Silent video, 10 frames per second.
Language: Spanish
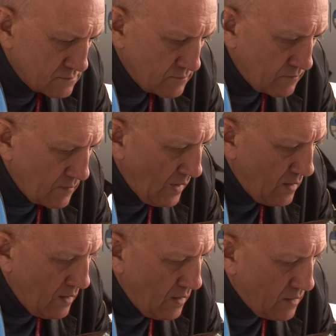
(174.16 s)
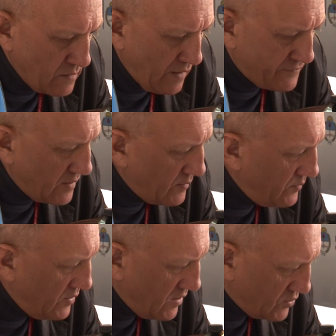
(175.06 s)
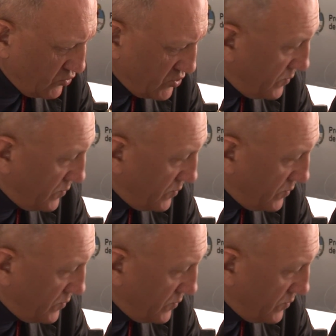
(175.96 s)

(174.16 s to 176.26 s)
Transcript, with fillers: importancia. Por eso el